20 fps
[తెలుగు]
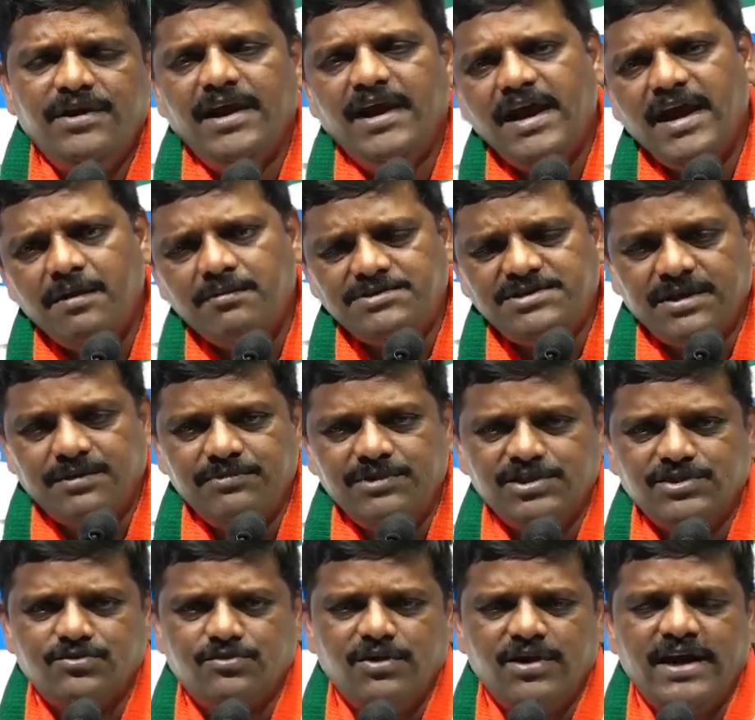ఏ అంశం
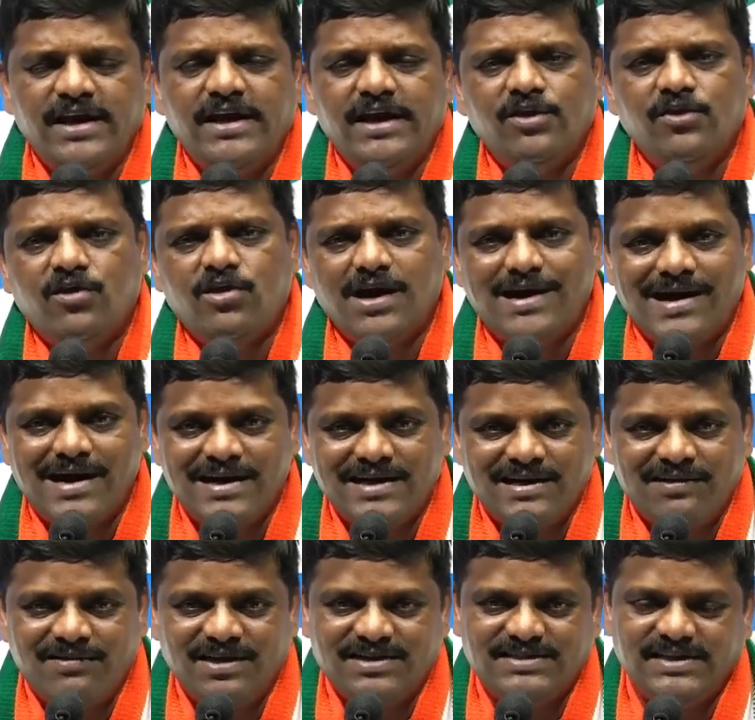తీసుకున్నా ఏదో ఒక
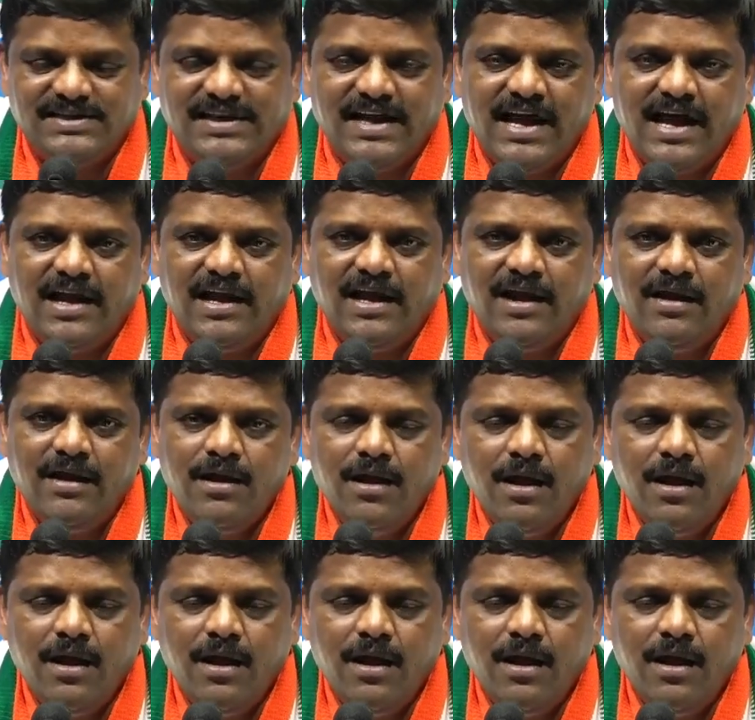కాంట్రవర్సీ చేయాలి